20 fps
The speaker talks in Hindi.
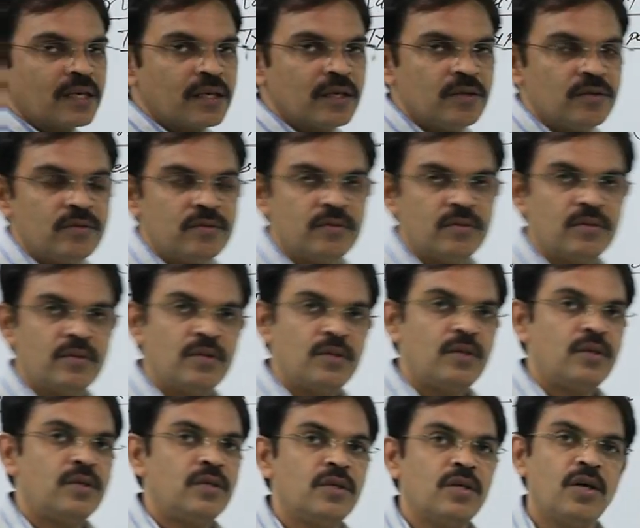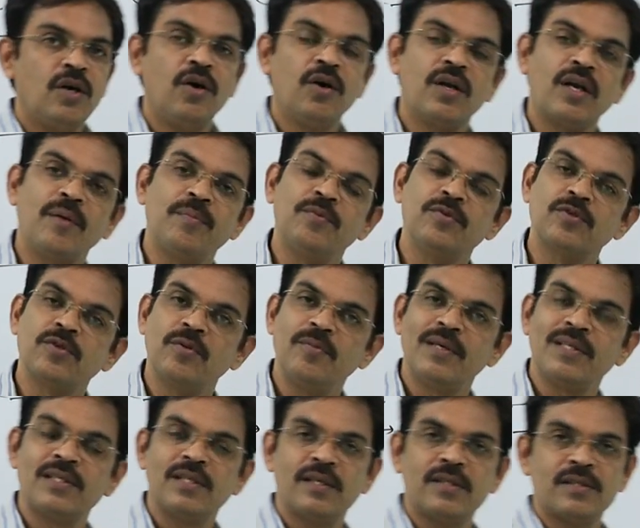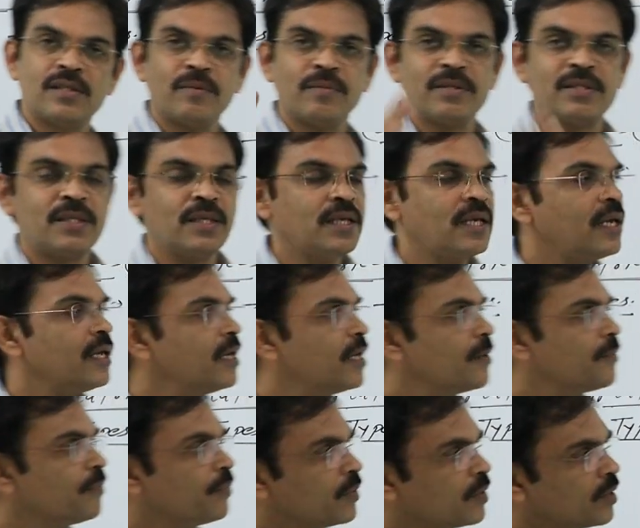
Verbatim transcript: कर रहा हूँ और आप उसको बस समझते जाइए